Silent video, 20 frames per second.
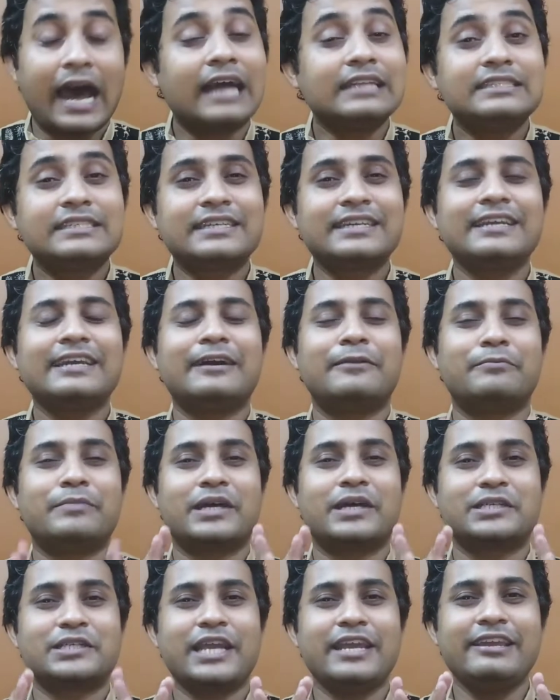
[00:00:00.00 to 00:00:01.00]
আজকে
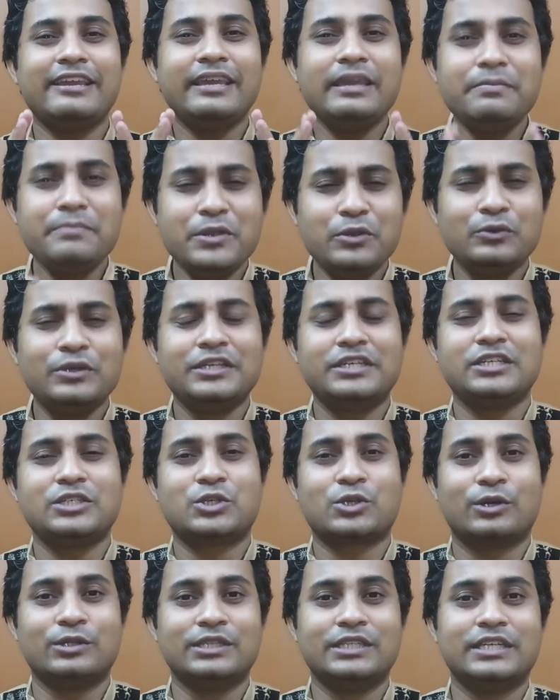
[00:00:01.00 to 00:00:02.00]
আমরা সেই ইমিউনিটি
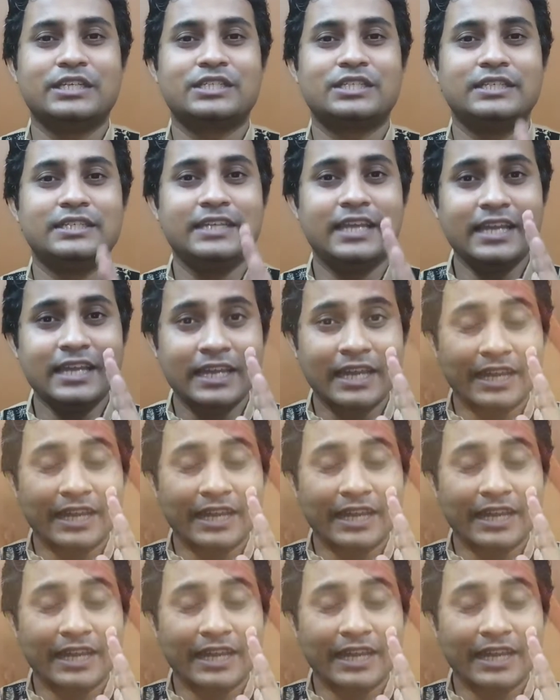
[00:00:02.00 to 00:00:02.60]
সন্দেশ নিয়ে